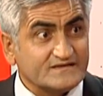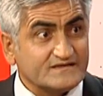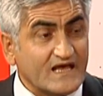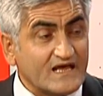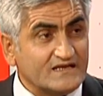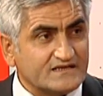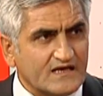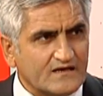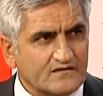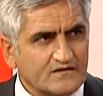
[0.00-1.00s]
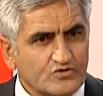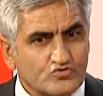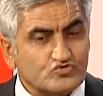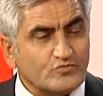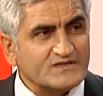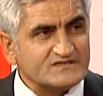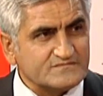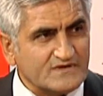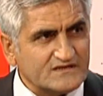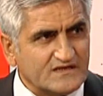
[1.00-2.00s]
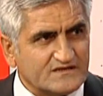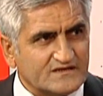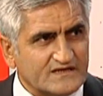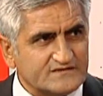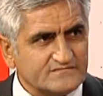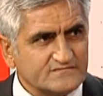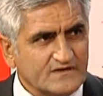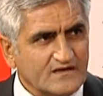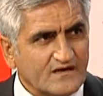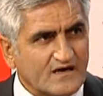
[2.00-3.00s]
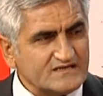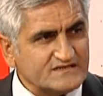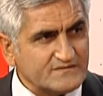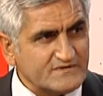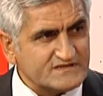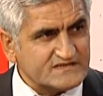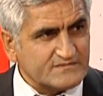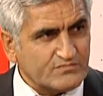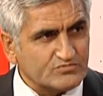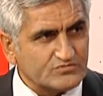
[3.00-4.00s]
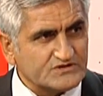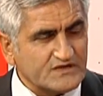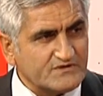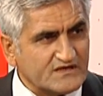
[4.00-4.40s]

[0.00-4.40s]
Tehlike. Romatizmayı tetikler. Kas erimesine sebep olur. Kemik